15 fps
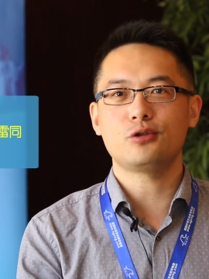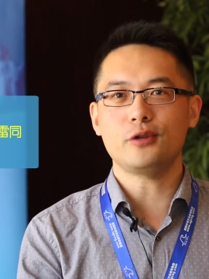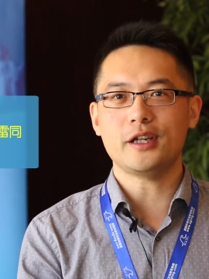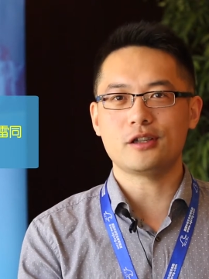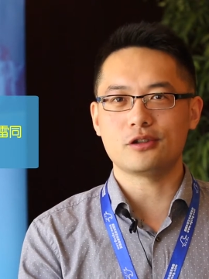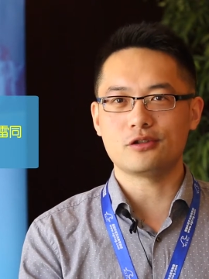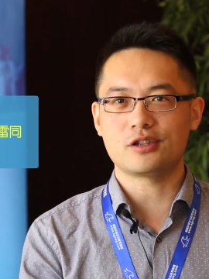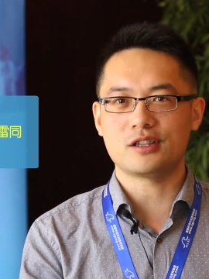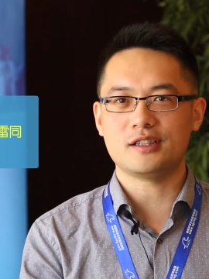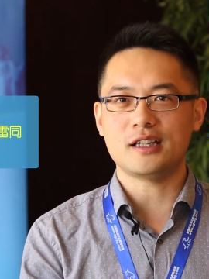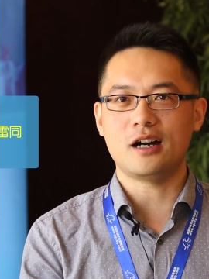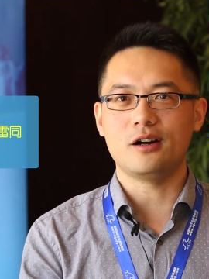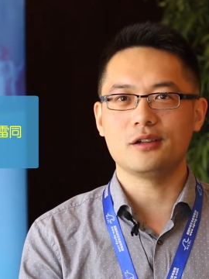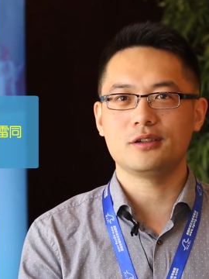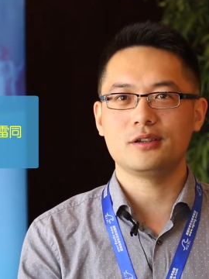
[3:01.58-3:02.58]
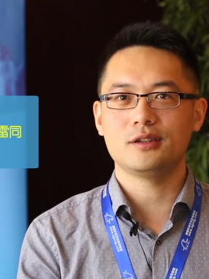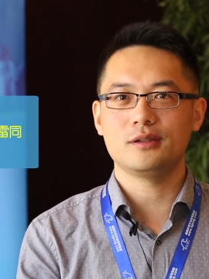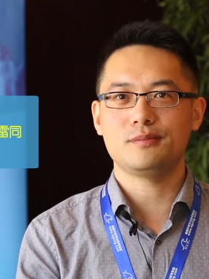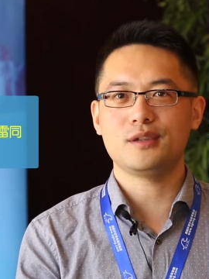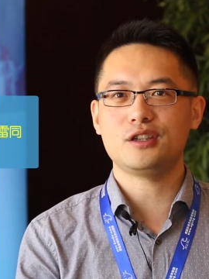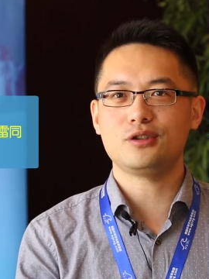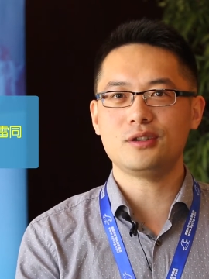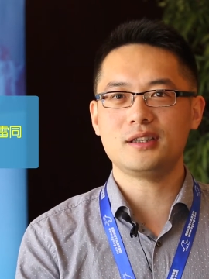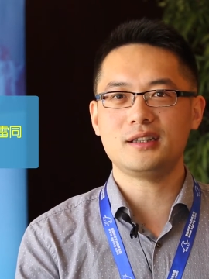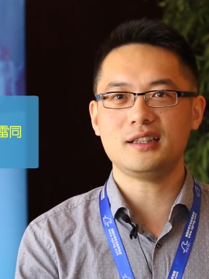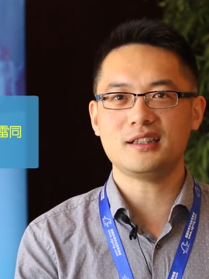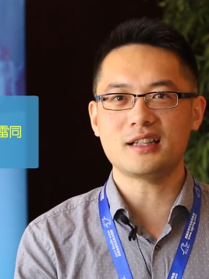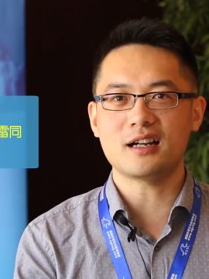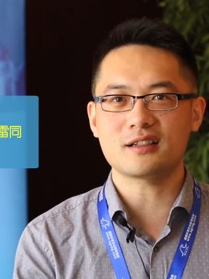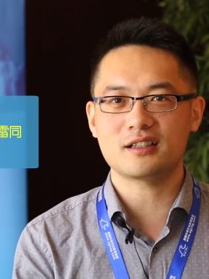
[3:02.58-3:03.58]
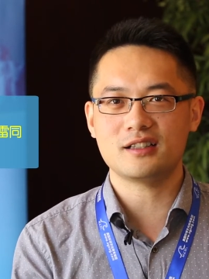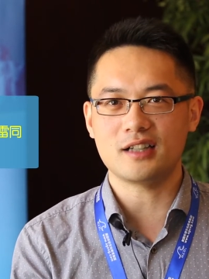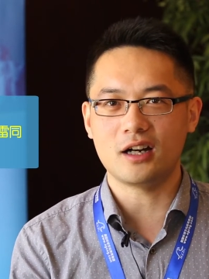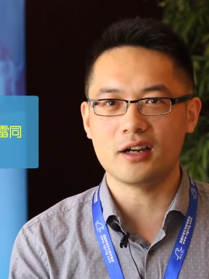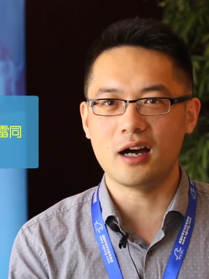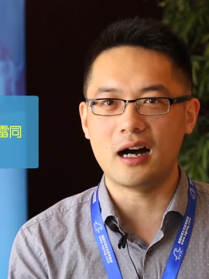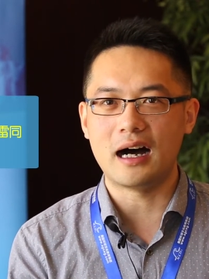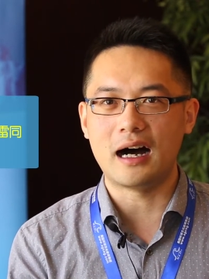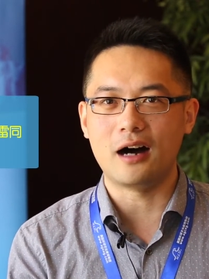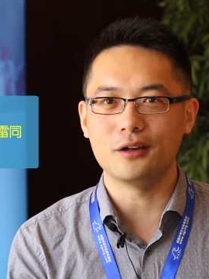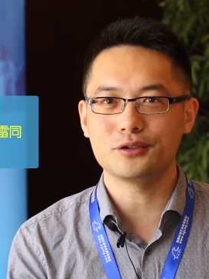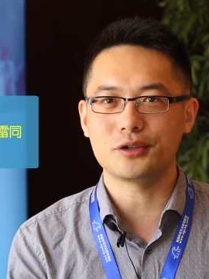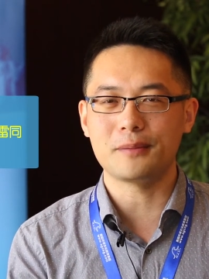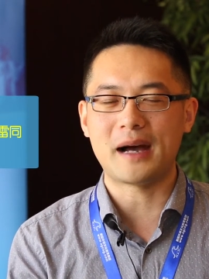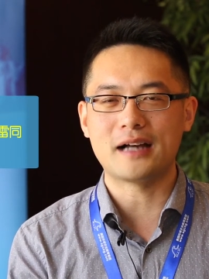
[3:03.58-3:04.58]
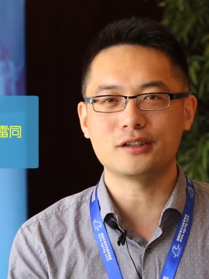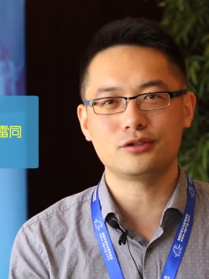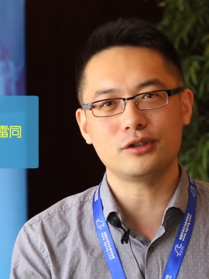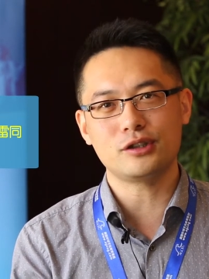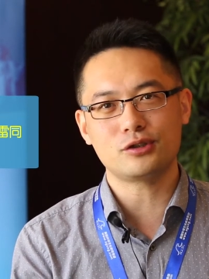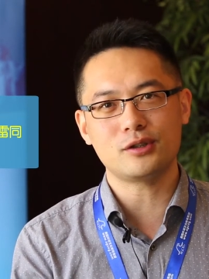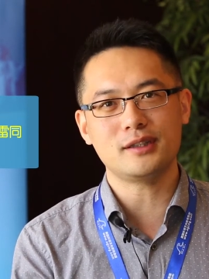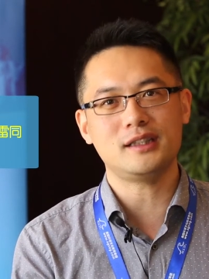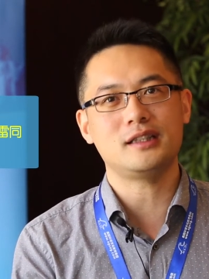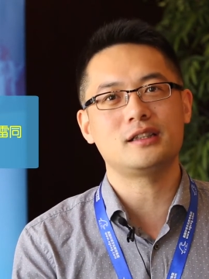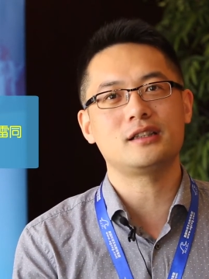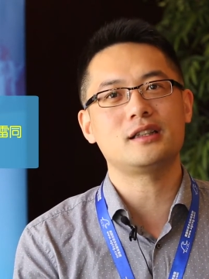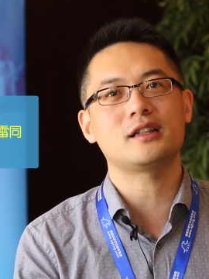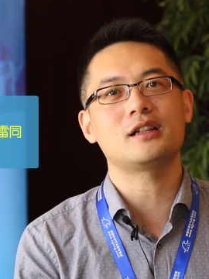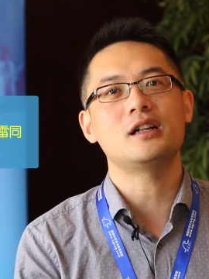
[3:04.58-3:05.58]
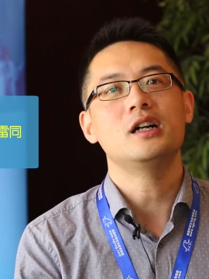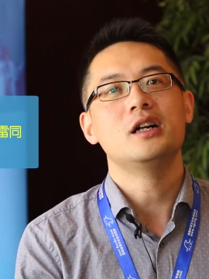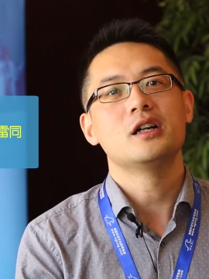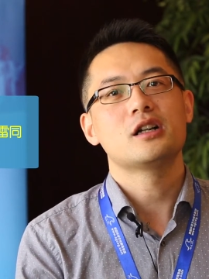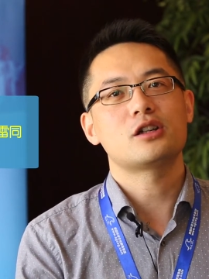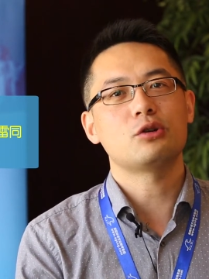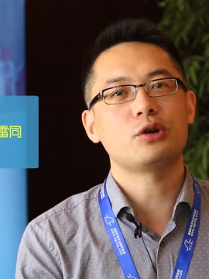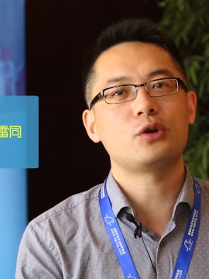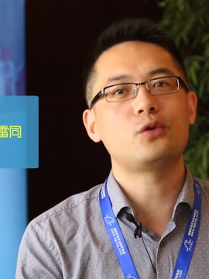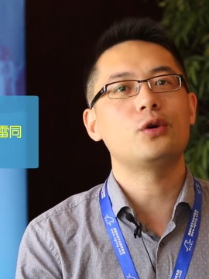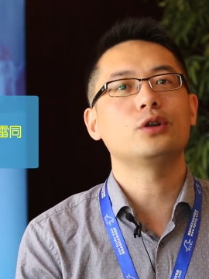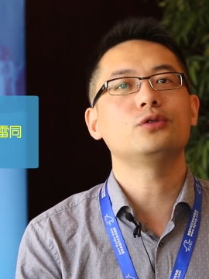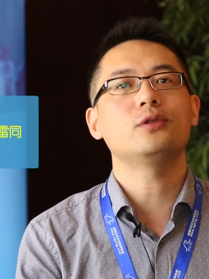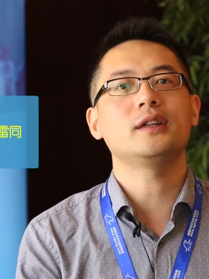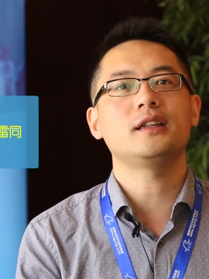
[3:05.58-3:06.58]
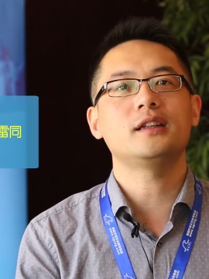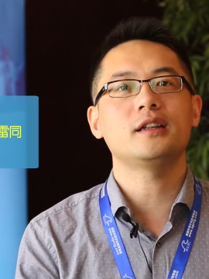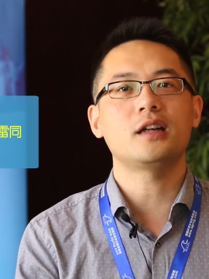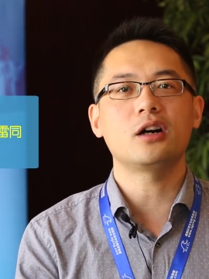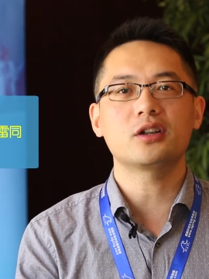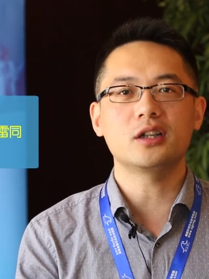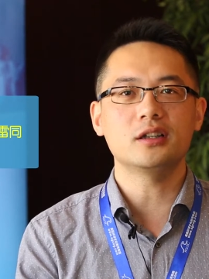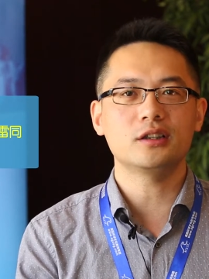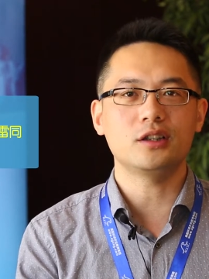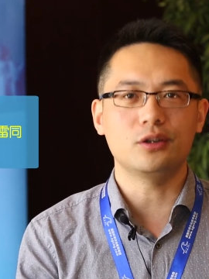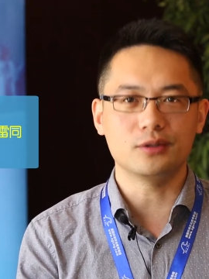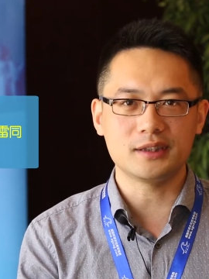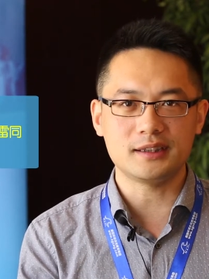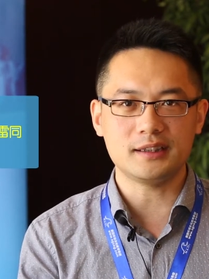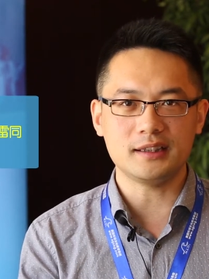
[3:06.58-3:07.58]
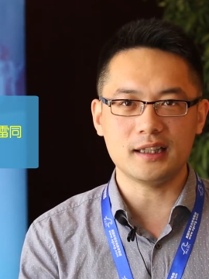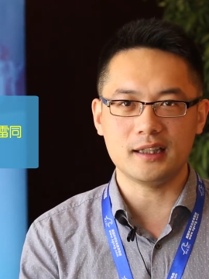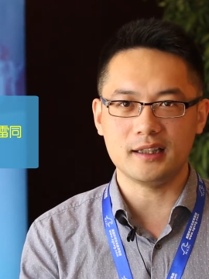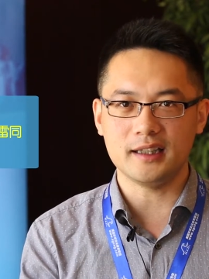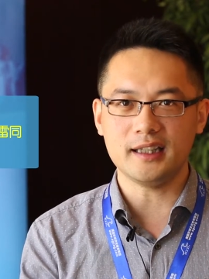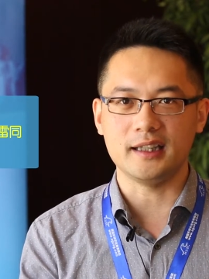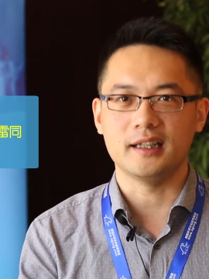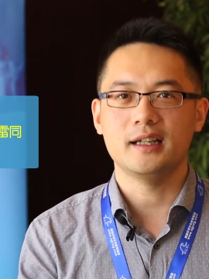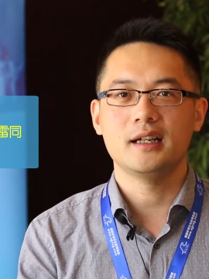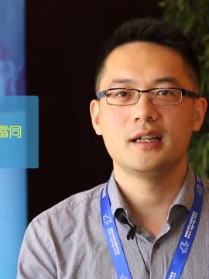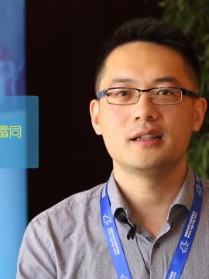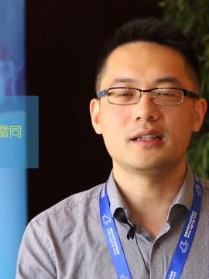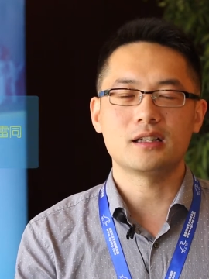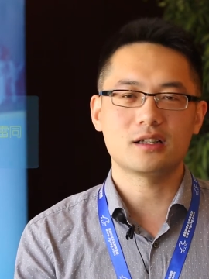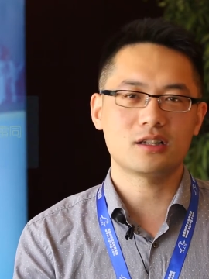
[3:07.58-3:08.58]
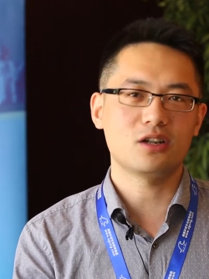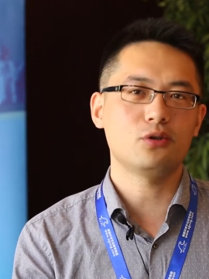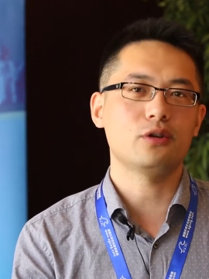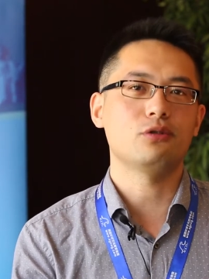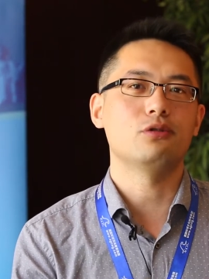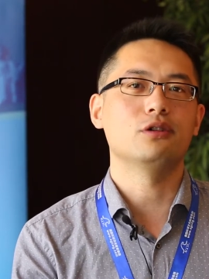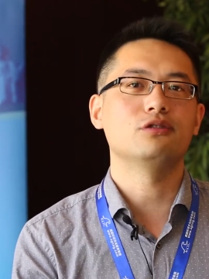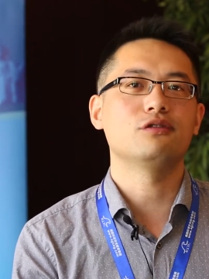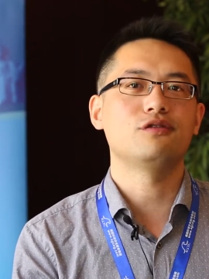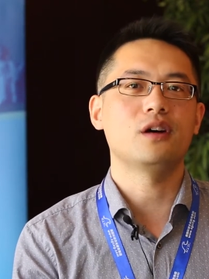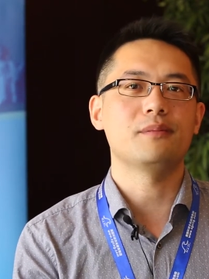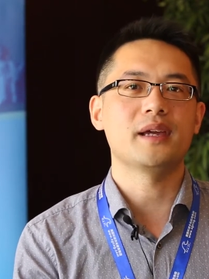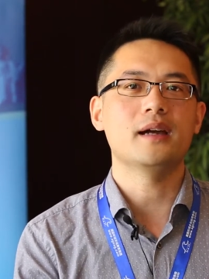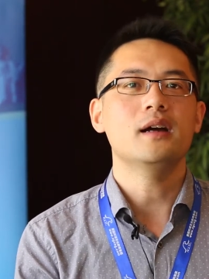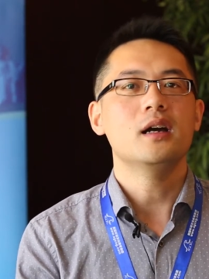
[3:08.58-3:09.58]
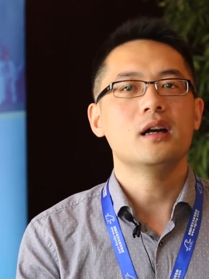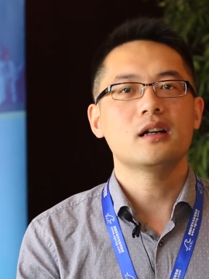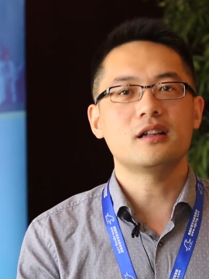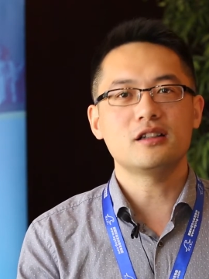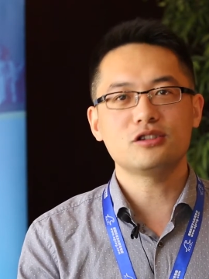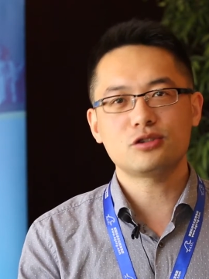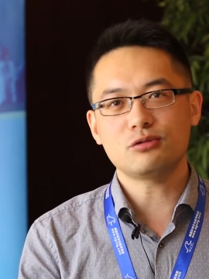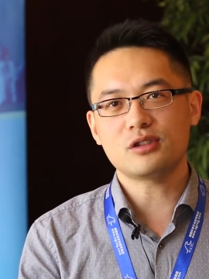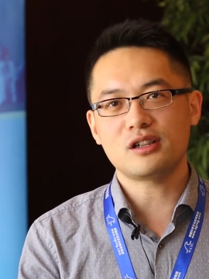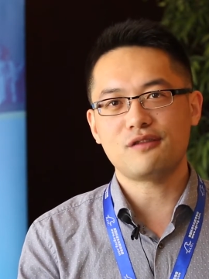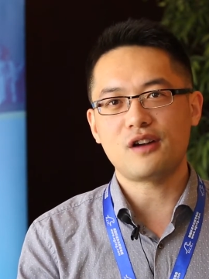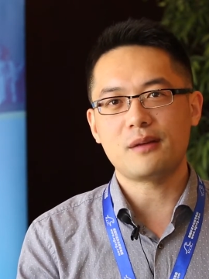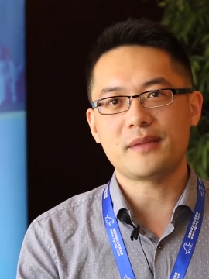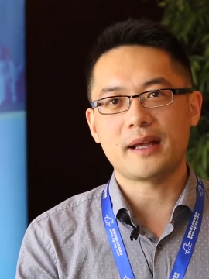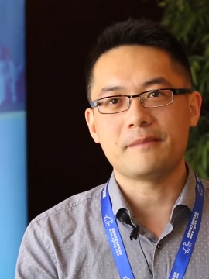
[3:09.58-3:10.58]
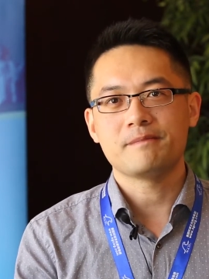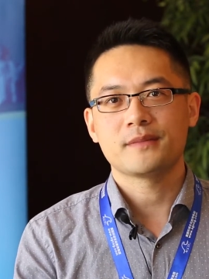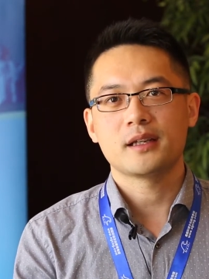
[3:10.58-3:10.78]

贵州支教，比去西藏支教要好，对吧？所以说你的这个社会活动一定要更有吸引力，这是社会活动方面。个人素质方面，